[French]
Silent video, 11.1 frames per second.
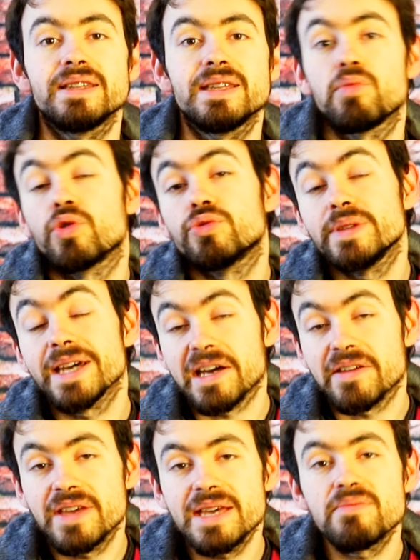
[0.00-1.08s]
des produits
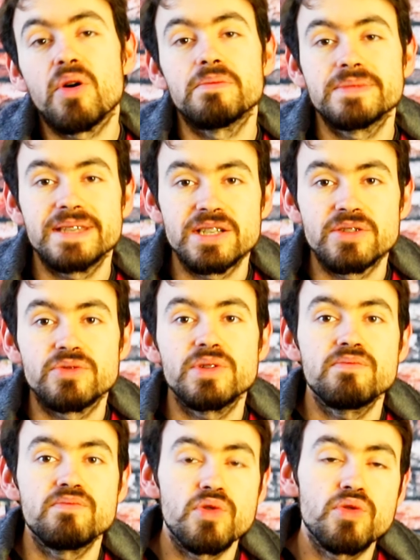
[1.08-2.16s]
dérivés Bon, ça j'en suis
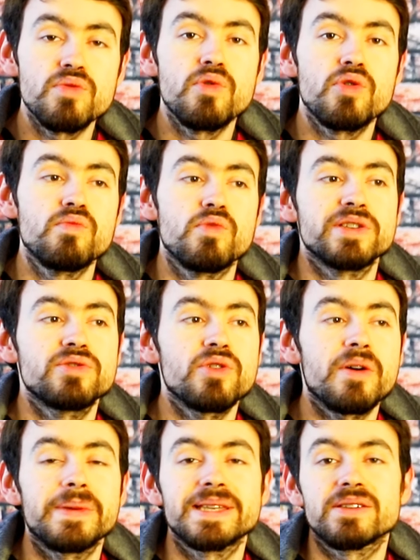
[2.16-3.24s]
beaucoup beaucoup moins
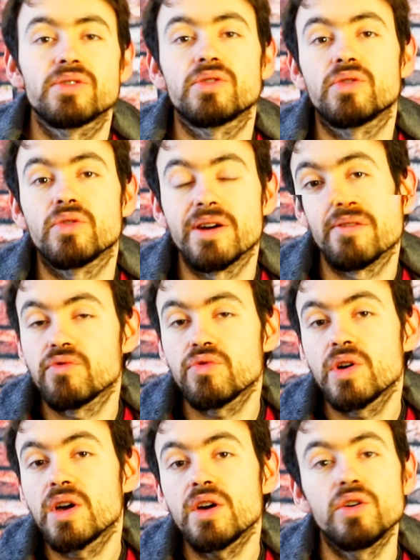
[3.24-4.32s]
sûr parce qu'on l'a vu,